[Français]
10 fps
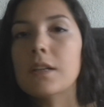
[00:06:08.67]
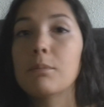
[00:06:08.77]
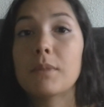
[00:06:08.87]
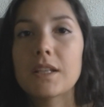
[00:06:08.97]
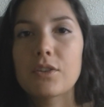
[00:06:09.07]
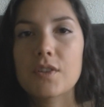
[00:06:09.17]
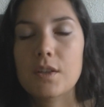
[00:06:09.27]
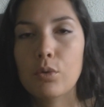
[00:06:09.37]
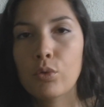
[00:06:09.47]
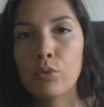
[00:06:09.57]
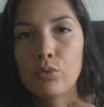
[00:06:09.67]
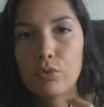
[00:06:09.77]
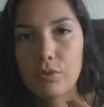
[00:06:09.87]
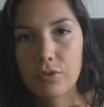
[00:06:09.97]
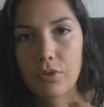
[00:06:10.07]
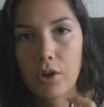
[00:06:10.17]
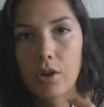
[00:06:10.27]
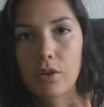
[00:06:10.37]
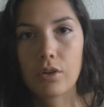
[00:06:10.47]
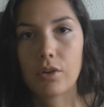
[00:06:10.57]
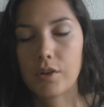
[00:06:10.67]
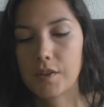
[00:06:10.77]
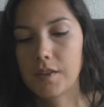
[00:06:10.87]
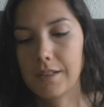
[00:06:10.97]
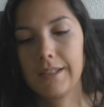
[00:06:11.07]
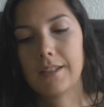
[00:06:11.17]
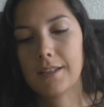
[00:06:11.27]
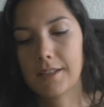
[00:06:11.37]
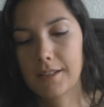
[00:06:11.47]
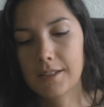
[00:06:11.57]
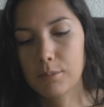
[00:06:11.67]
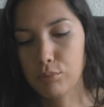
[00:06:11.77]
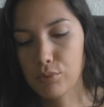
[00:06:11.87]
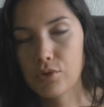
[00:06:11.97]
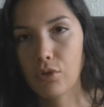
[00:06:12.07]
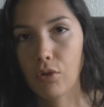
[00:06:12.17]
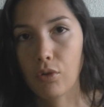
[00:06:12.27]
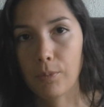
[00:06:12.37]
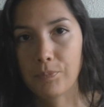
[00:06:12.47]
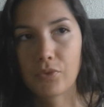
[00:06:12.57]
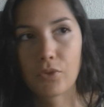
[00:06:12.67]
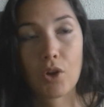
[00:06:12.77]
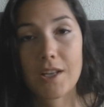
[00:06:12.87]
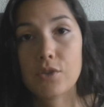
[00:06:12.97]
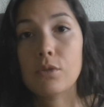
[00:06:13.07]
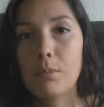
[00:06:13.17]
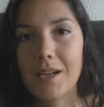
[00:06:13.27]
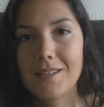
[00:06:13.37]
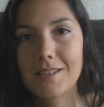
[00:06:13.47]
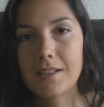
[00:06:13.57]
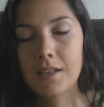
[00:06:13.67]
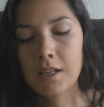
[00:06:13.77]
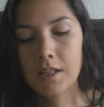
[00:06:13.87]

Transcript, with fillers: mais c'est le nom d'une fleur qui, pousse dans, dans la zone baltique.